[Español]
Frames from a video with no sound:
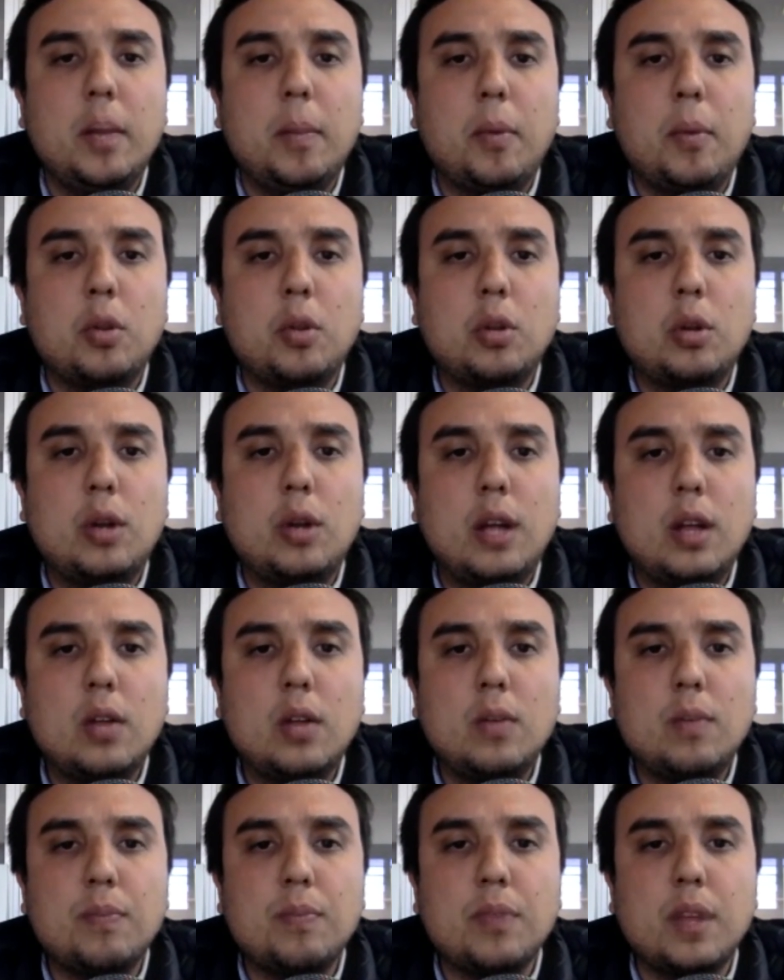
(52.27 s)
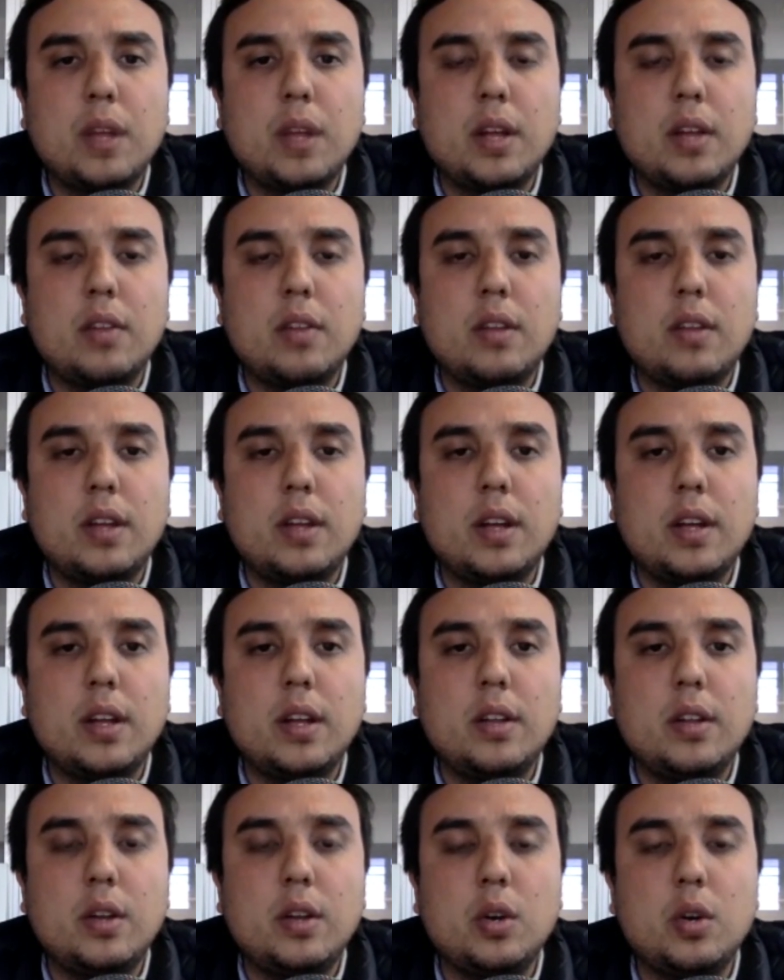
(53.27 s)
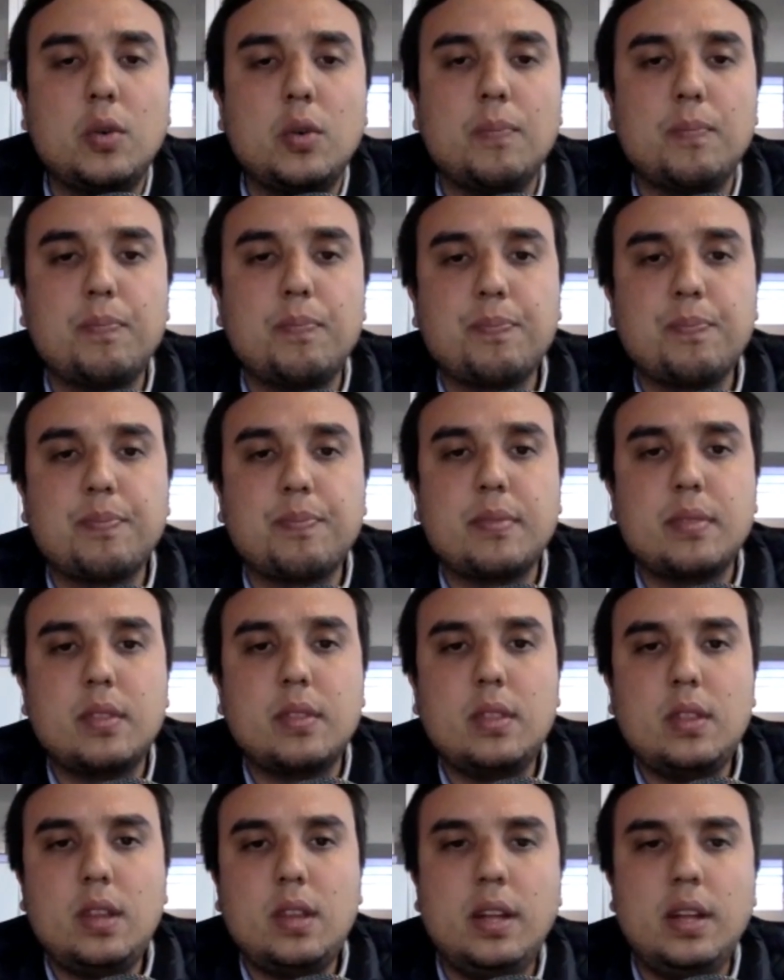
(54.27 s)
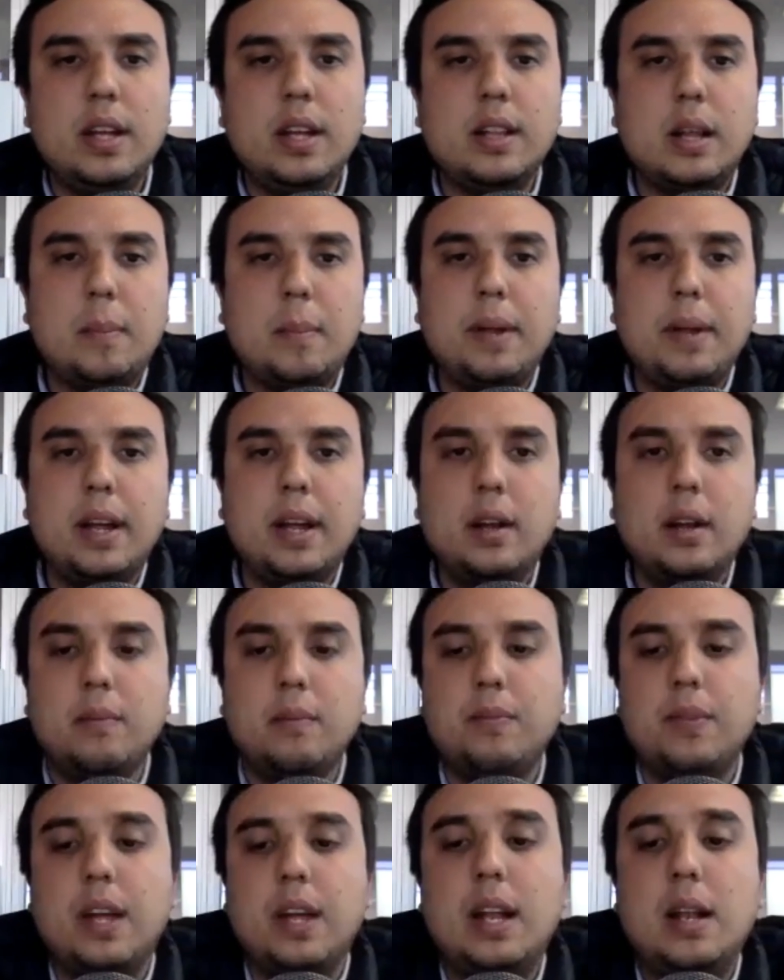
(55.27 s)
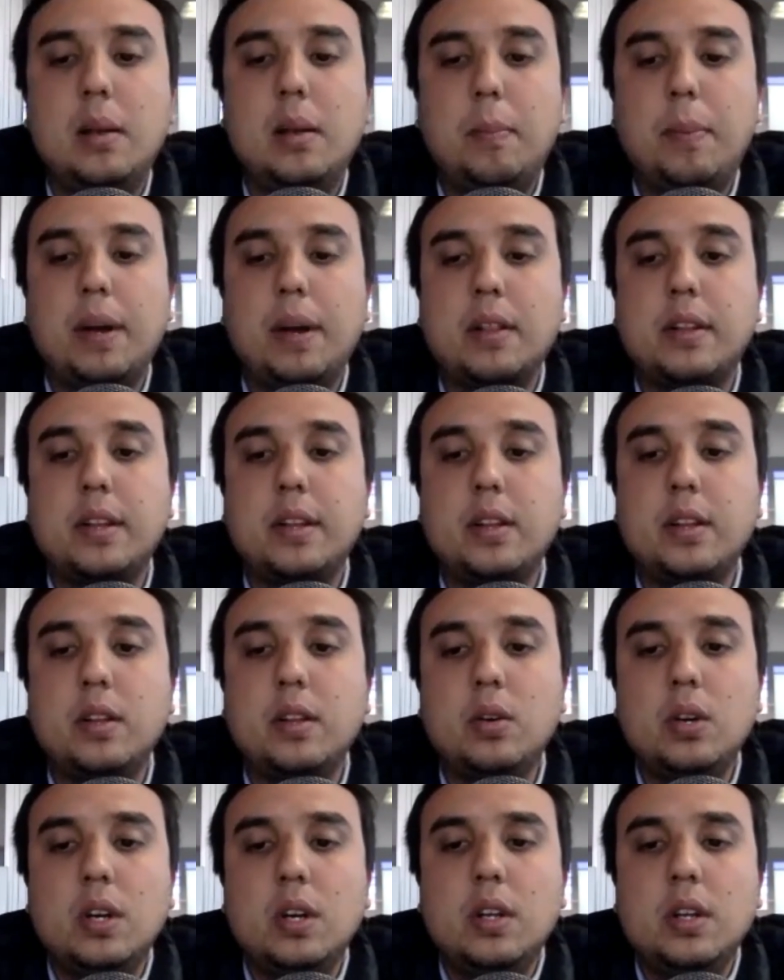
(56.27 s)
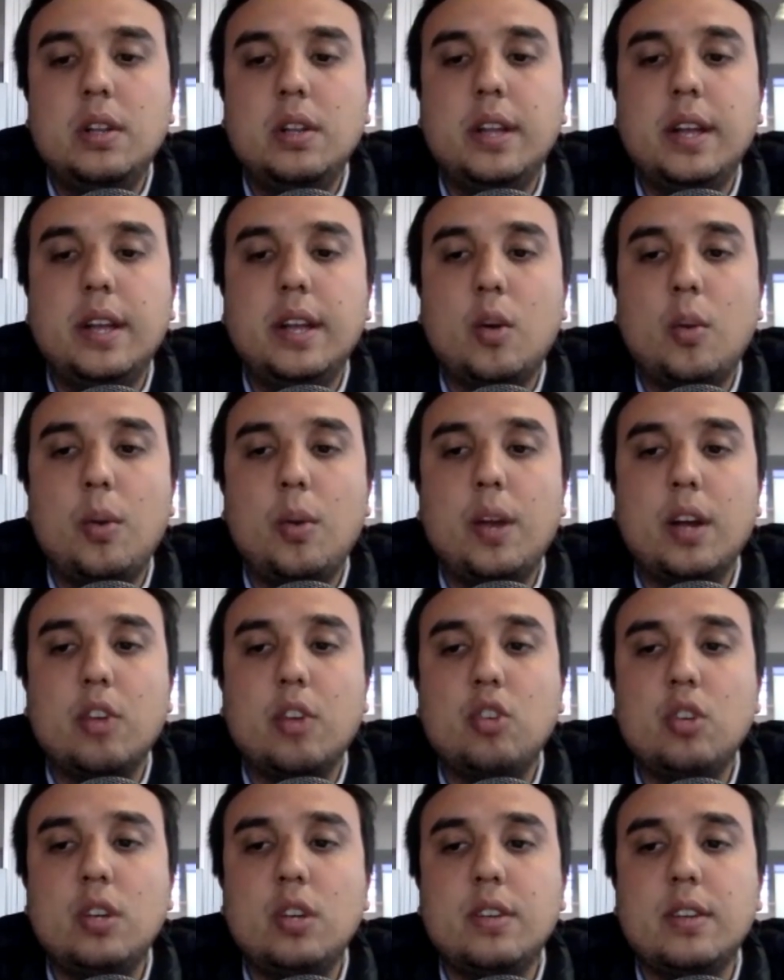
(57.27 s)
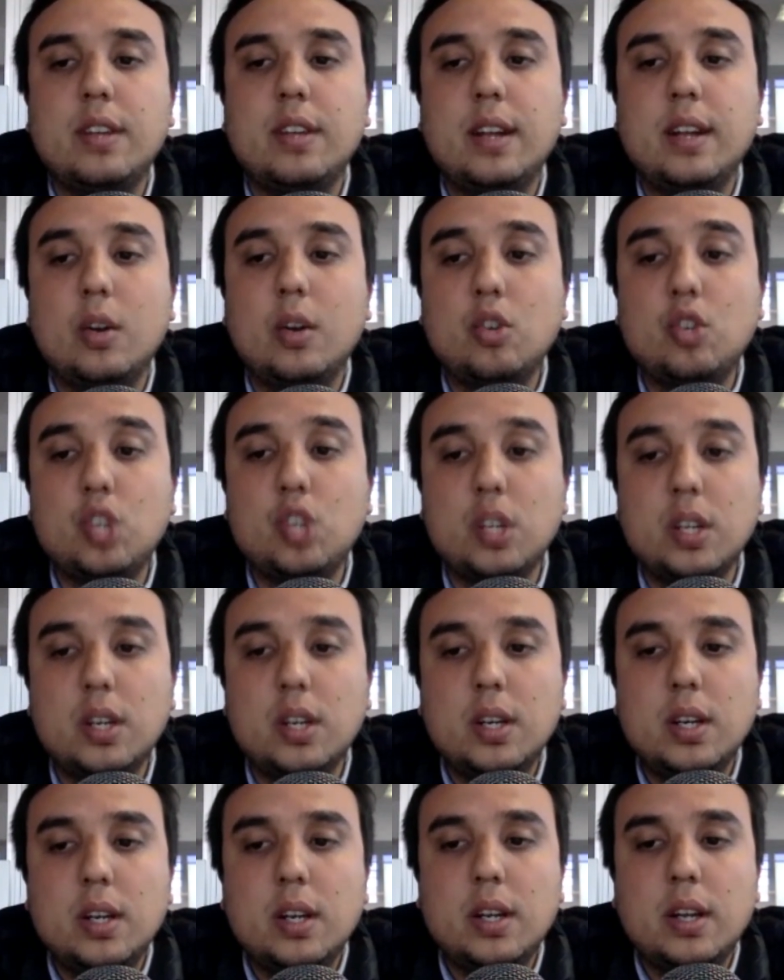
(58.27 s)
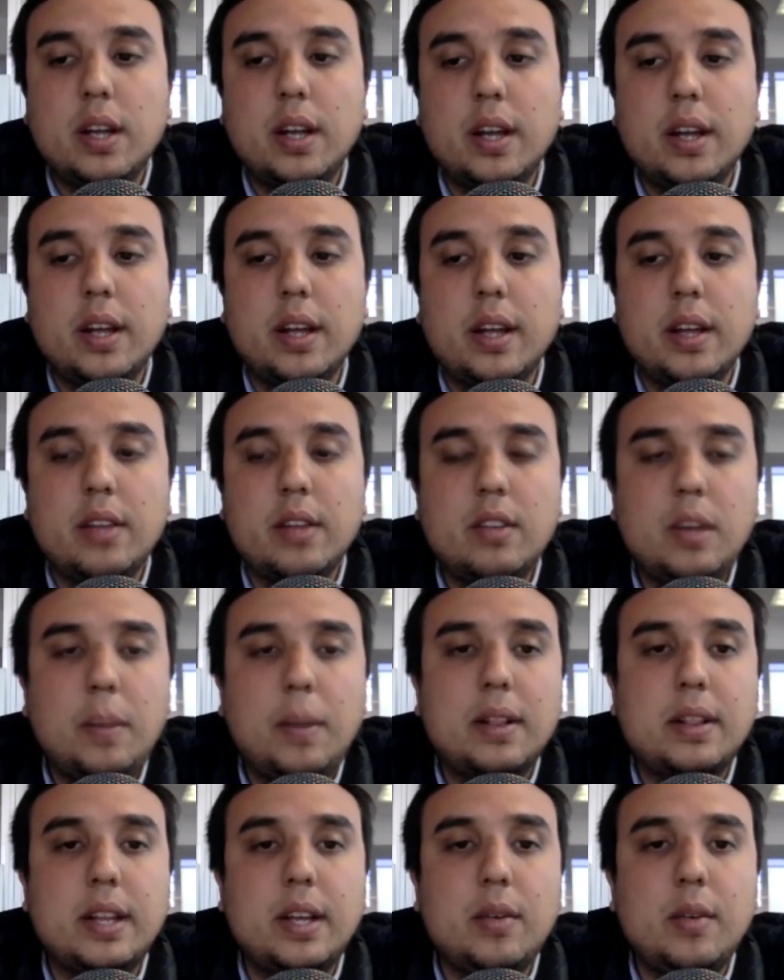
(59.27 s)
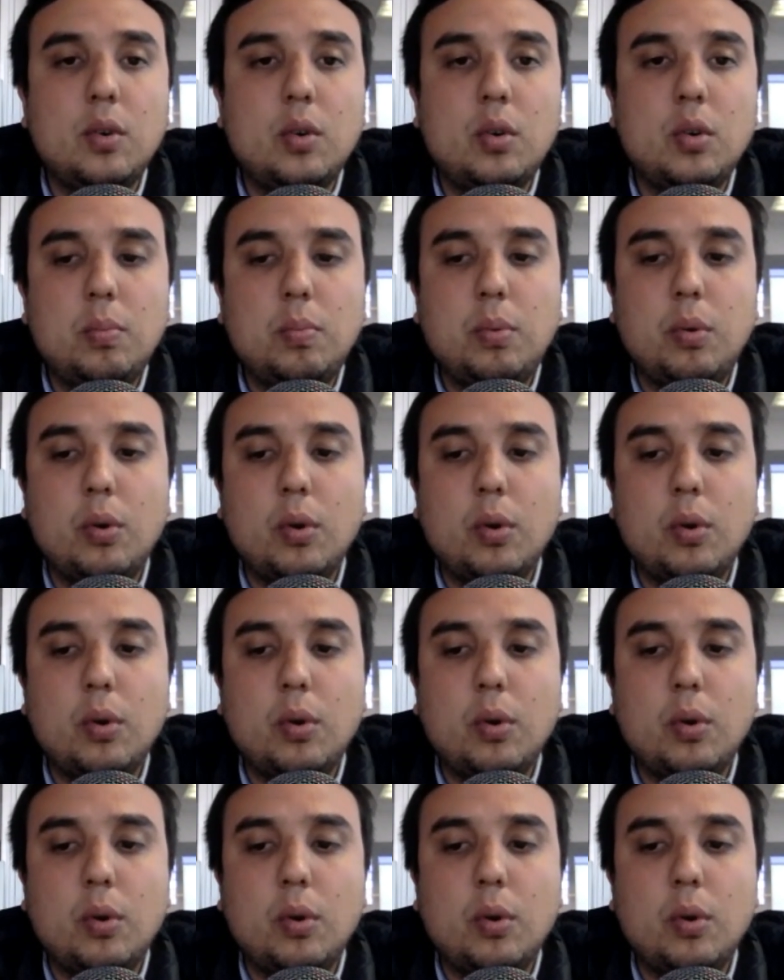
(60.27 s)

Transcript: por otro lado, se dio eh, también el partido de comunicaciones en la noche, que es llamativo